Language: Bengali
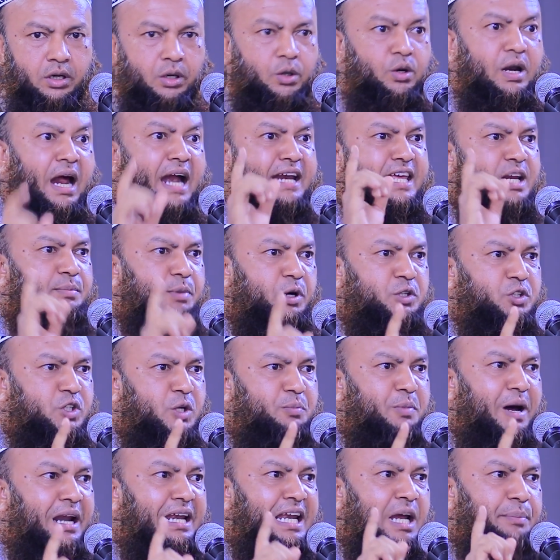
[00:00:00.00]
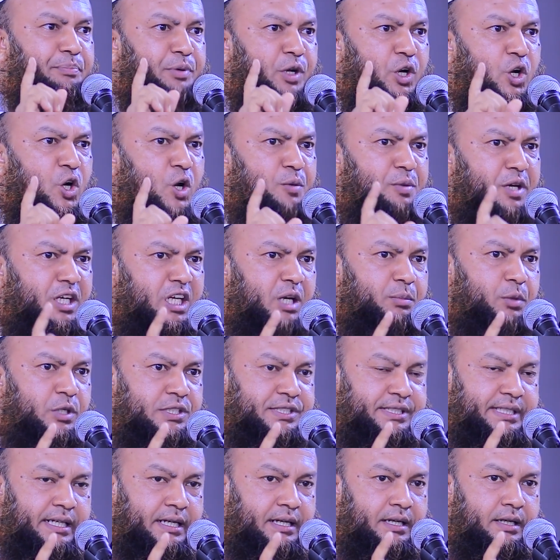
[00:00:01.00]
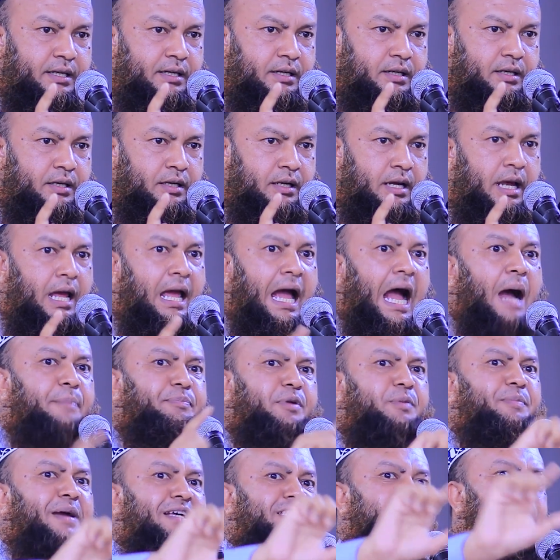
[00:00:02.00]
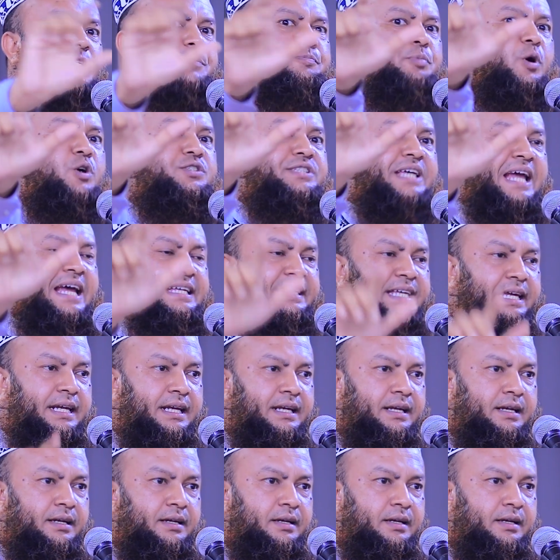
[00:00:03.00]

কোরআনের বক্তব্য আল্লাহ প্রিয় নবীকে বলছেন আপনি মেসেজ পৌঁছায় দেন